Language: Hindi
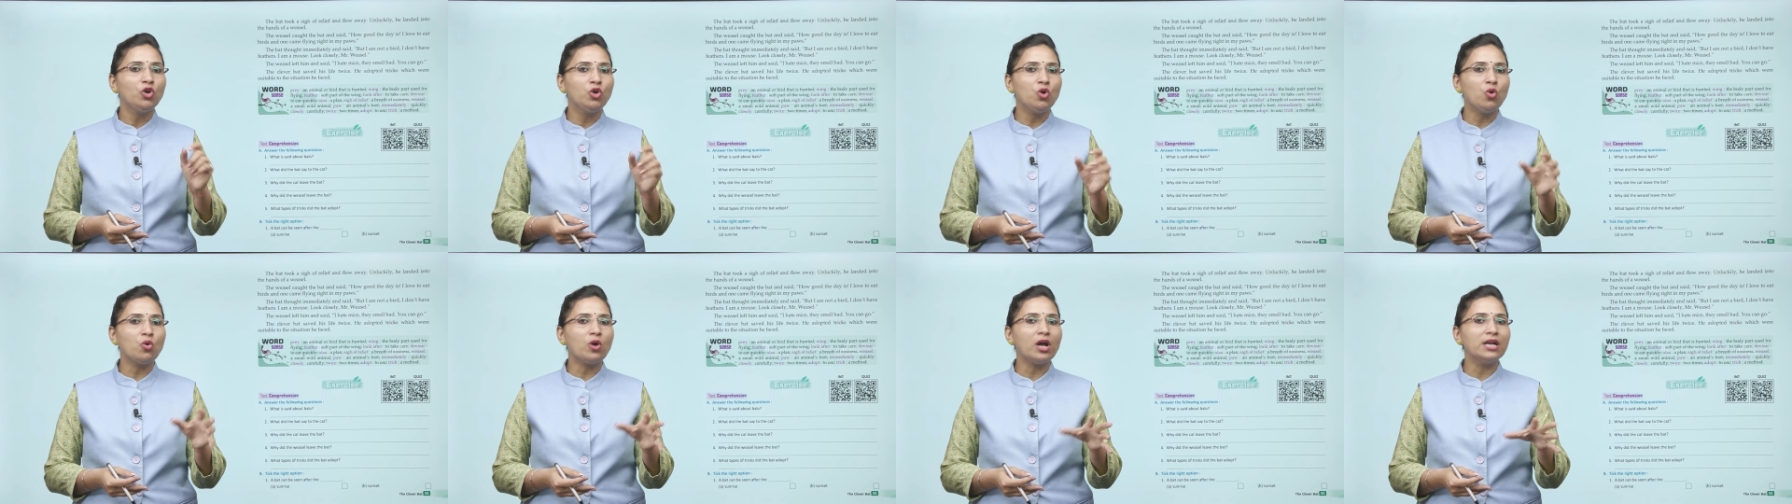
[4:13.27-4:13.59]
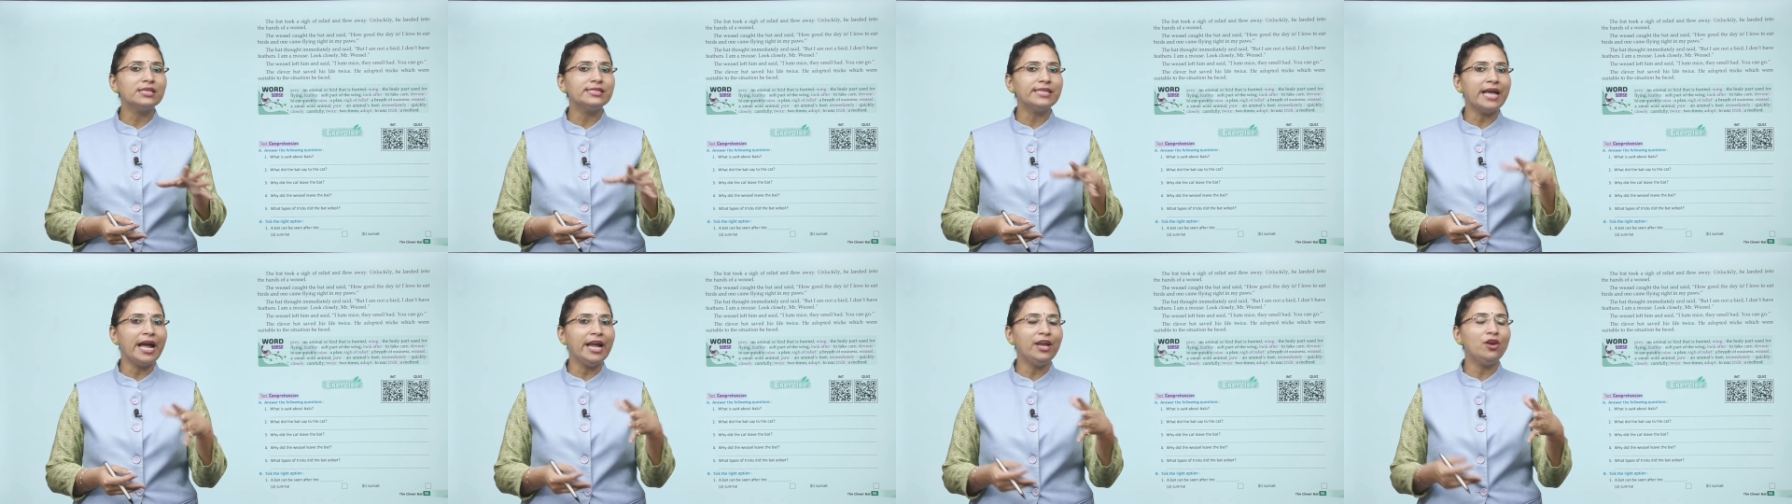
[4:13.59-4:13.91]
took a
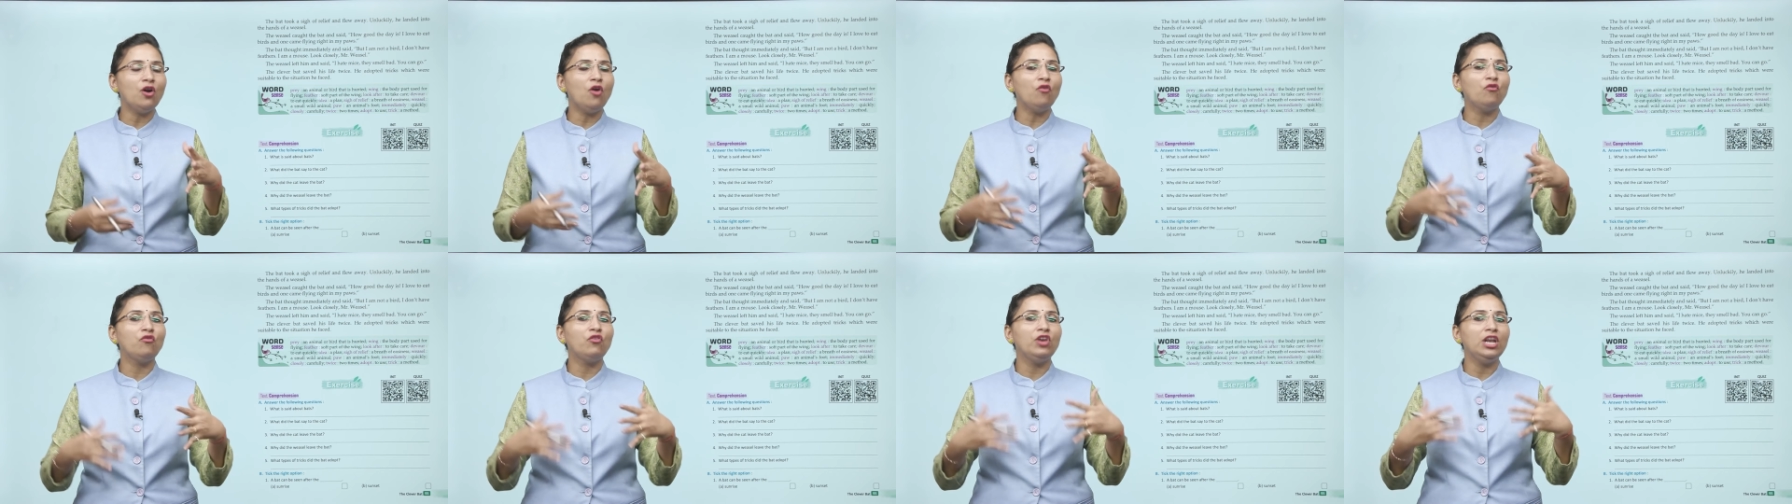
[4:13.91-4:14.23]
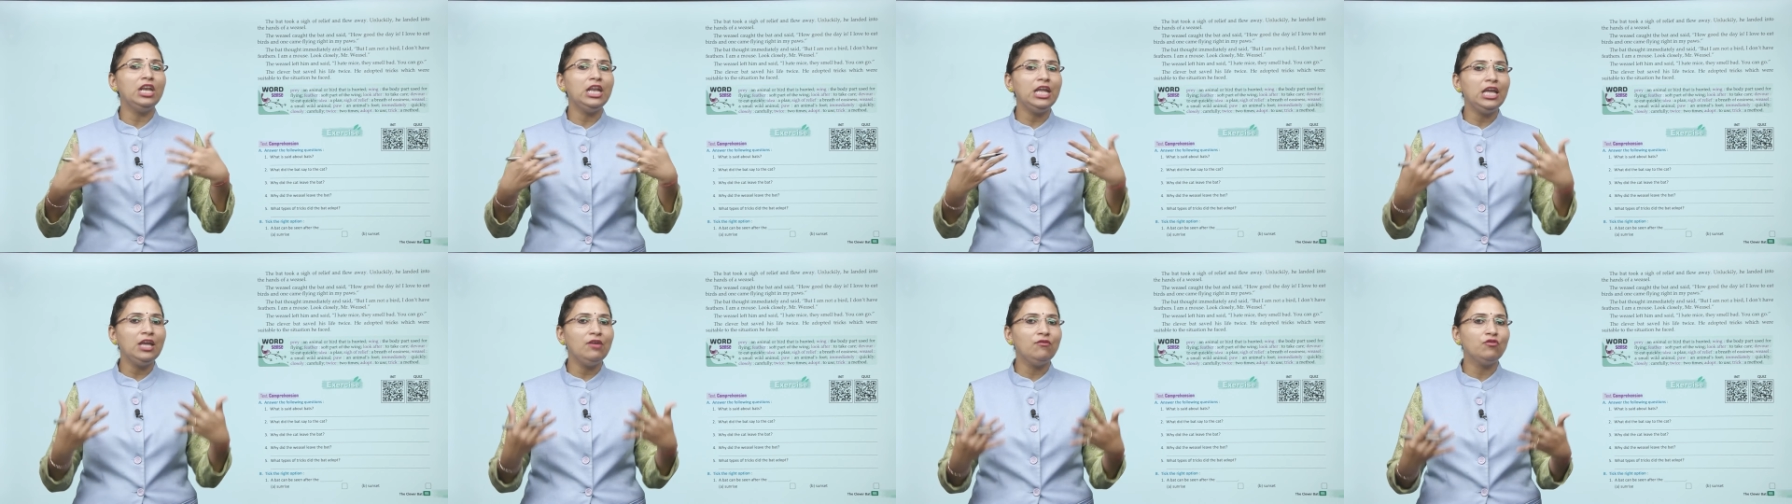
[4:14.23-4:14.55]
sign of
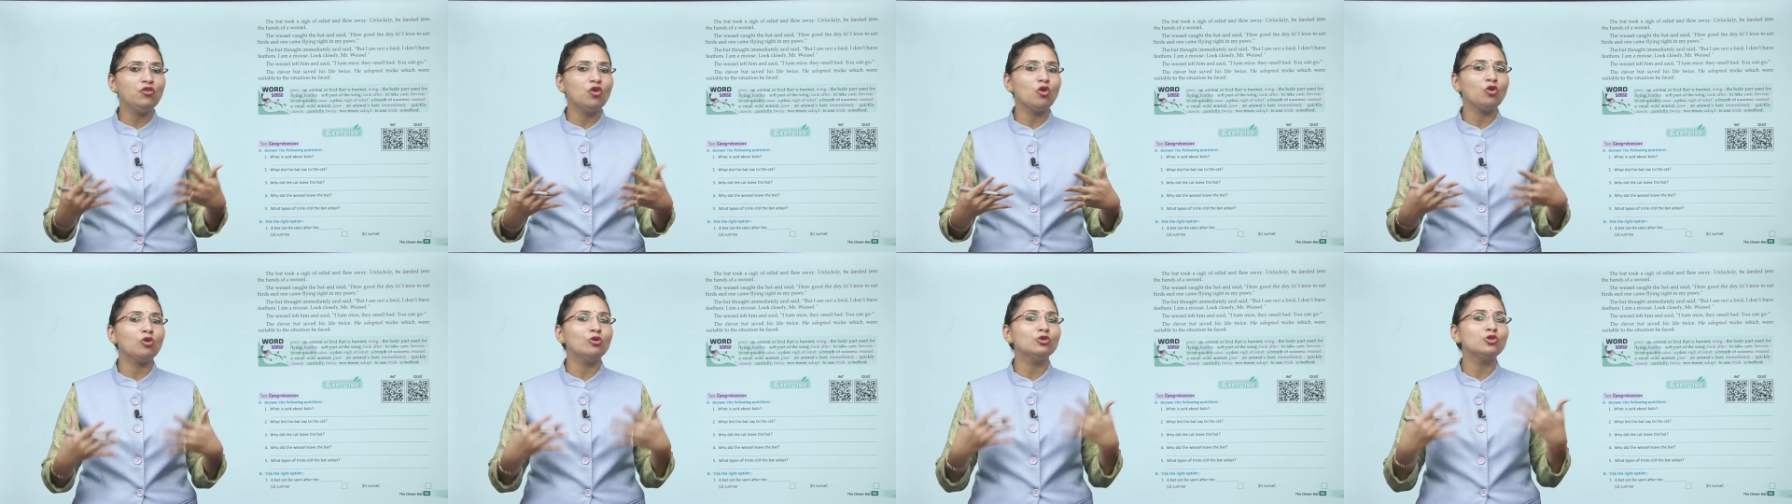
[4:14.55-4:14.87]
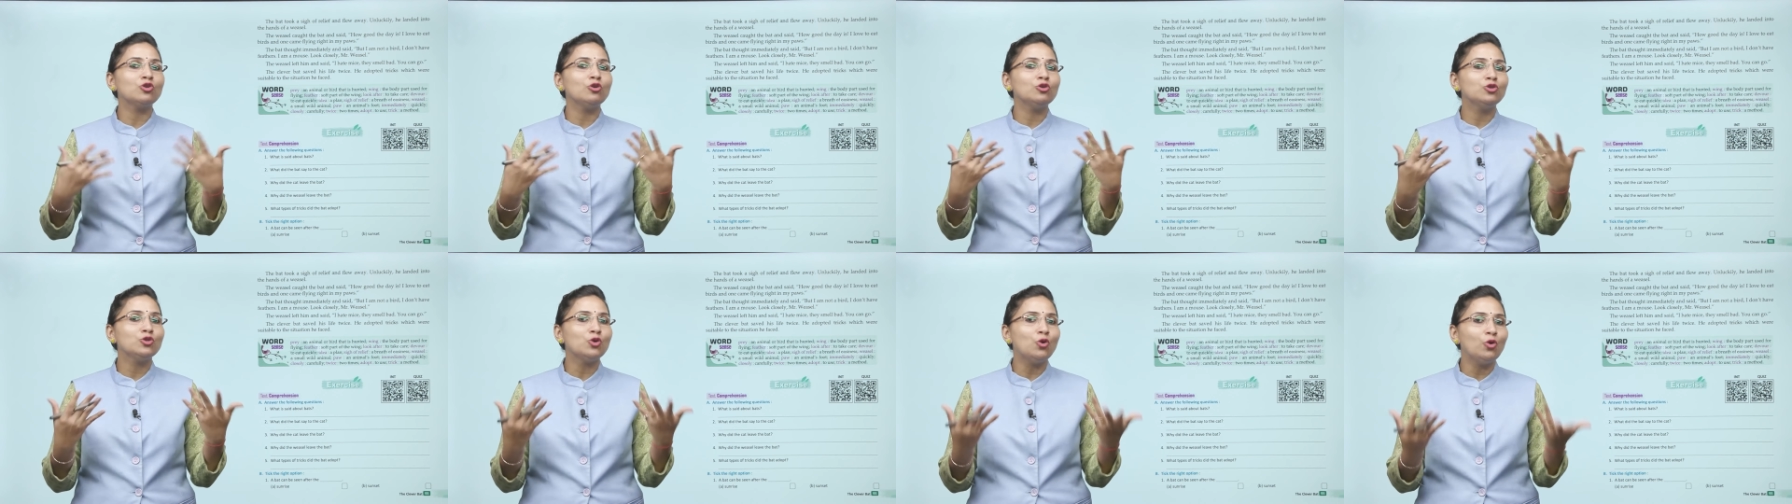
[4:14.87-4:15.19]
relief kyunki
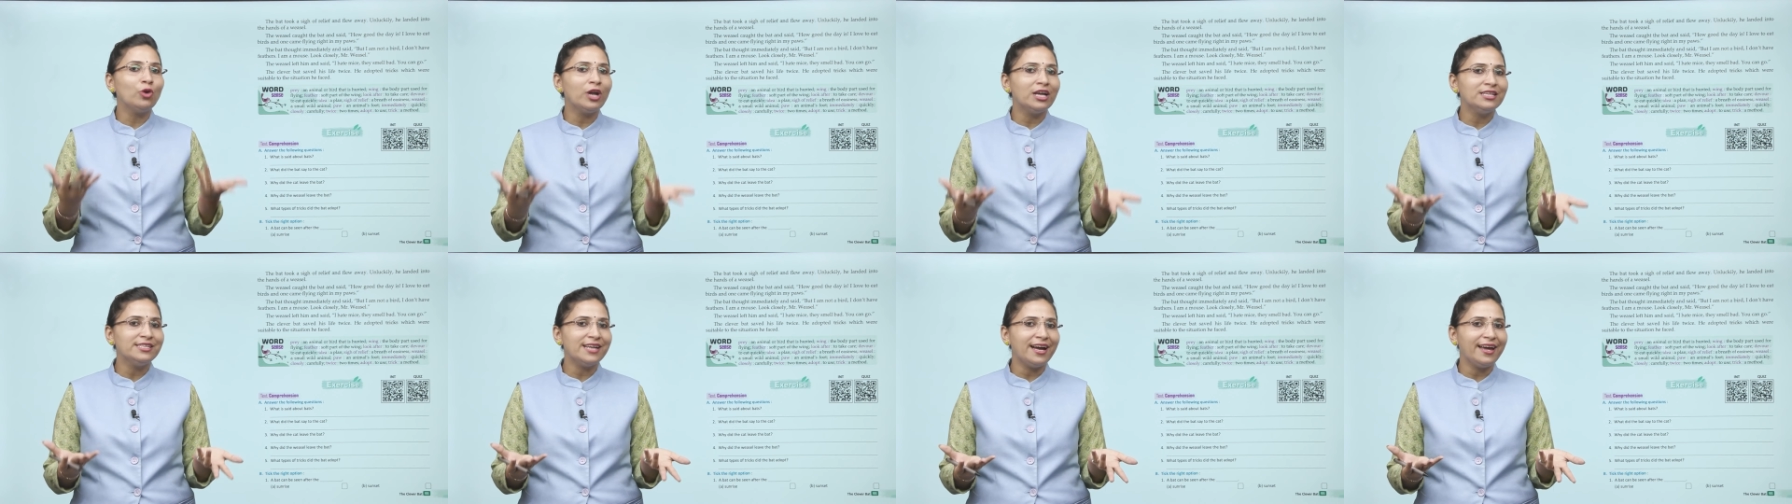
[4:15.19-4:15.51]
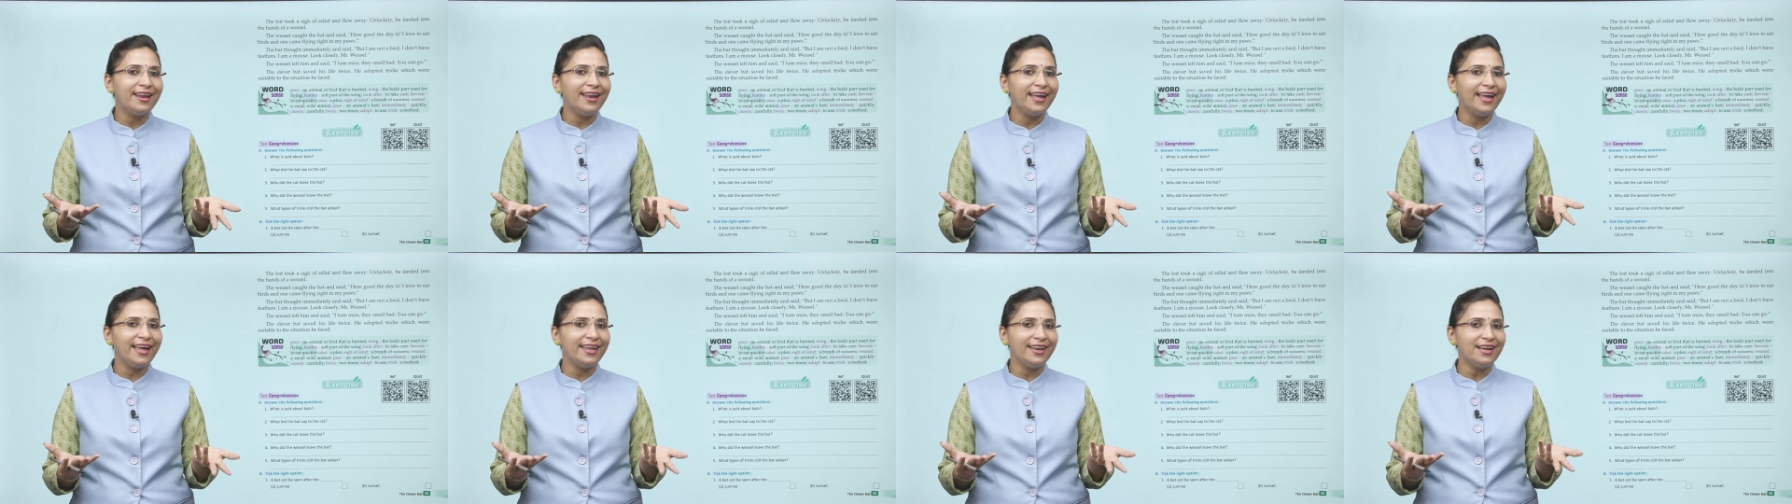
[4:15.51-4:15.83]
usko छोड़ा ja
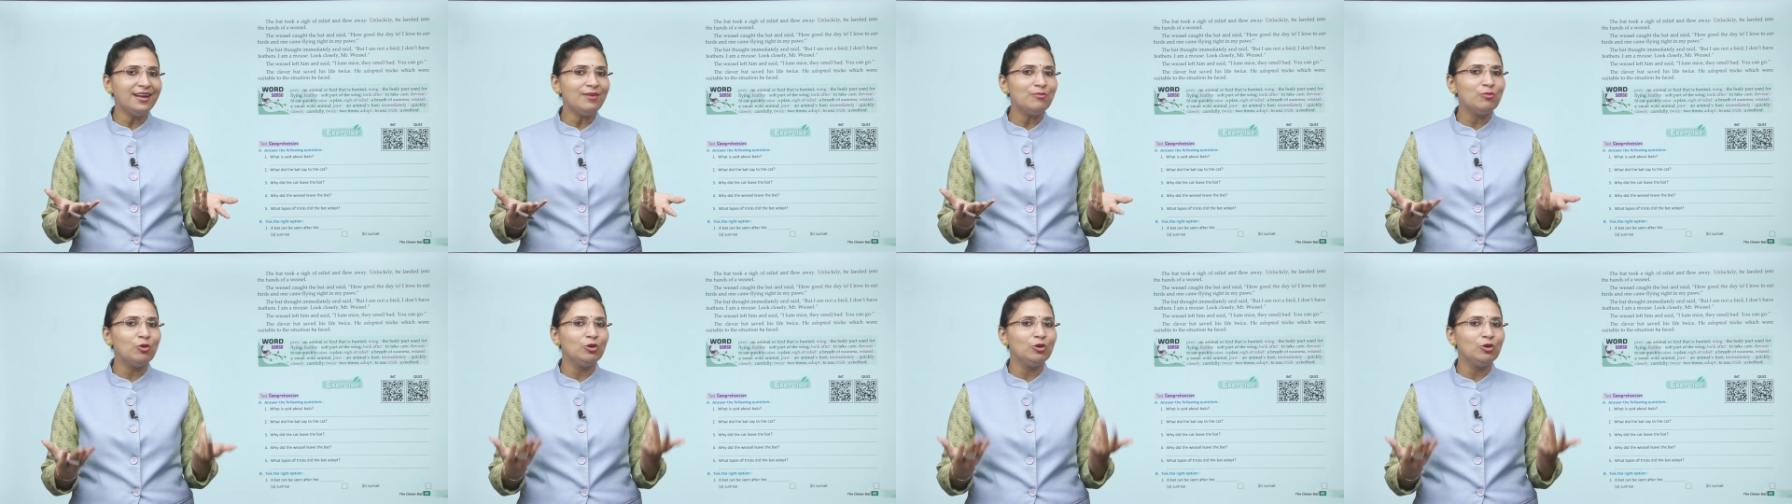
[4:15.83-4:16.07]
raha hai na